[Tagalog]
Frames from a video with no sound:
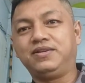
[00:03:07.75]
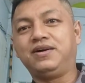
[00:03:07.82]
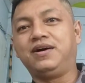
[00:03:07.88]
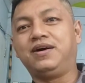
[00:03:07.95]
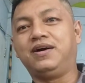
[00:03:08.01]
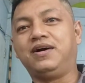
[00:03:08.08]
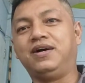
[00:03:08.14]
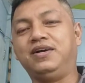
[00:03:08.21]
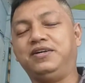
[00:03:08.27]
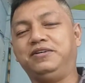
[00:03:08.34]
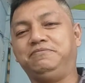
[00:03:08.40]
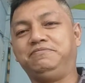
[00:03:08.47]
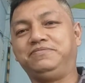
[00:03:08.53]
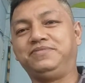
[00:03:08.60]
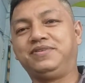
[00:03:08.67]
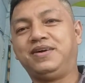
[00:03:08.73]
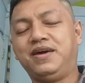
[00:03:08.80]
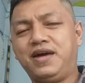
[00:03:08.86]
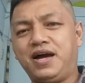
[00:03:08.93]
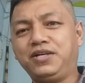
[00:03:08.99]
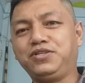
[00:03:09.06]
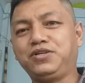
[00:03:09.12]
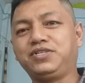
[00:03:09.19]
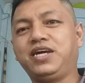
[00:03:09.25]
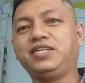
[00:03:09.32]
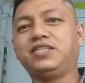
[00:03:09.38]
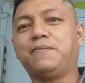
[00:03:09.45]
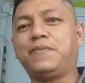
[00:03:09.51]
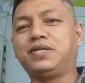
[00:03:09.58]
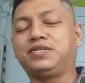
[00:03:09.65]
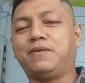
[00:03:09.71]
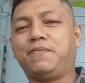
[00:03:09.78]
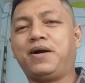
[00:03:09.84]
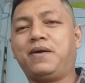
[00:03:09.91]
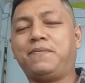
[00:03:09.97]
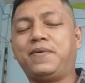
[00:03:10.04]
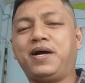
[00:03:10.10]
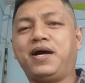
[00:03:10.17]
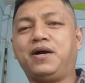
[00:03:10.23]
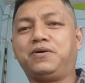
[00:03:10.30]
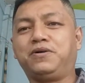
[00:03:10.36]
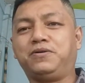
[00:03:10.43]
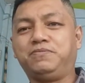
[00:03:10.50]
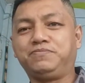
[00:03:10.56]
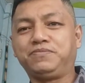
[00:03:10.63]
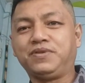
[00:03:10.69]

Ay, ang Diyos ay tapat sa pangako